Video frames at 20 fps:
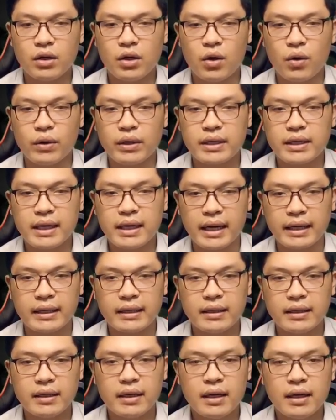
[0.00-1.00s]
Nội
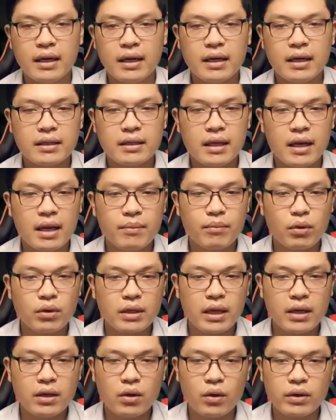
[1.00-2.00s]
cảnh. Đây là
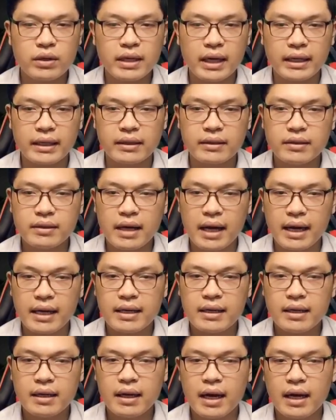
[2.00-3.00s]
một tên nội cảnh thứ
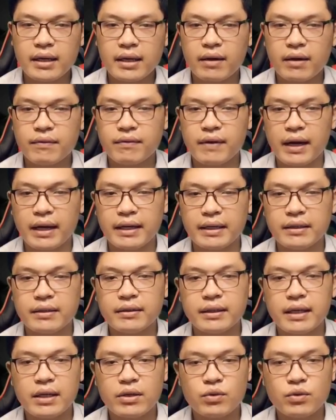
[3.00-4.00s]
hai hắn gặp phải
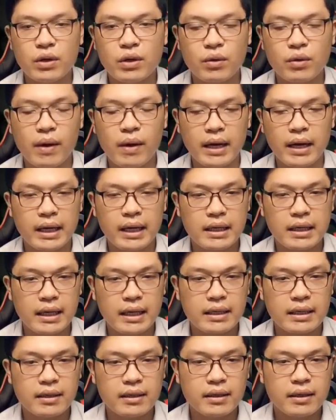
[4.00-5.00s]
từ khi xuyên qua đến
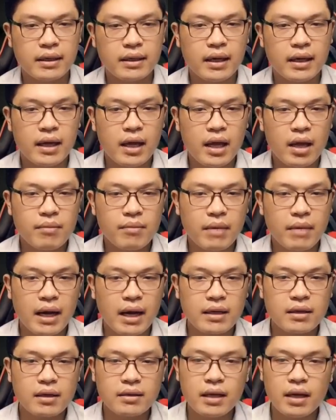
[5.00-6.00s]
đây.
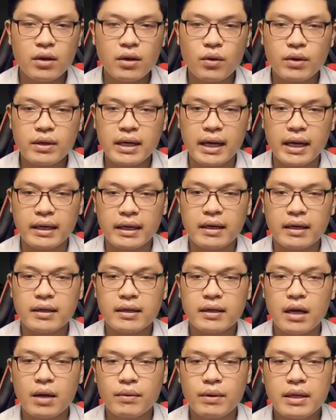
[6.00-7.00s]
Mà từng tên nội cảnh
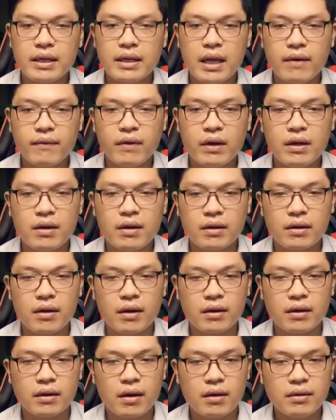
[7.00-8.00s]
đều ý nghĩa với lực
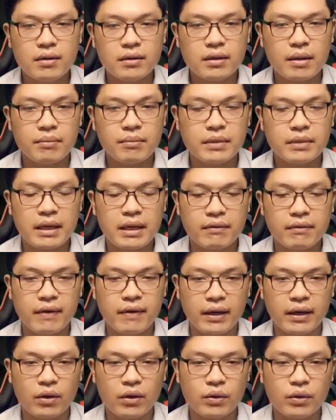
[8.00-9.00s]
lượng lớn tầm tình
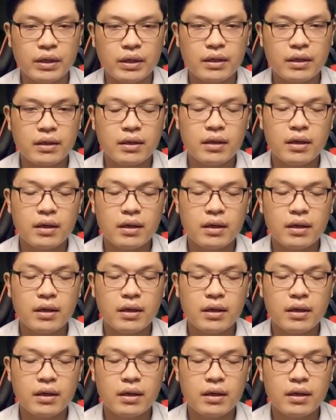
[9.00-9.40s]
phản hồi.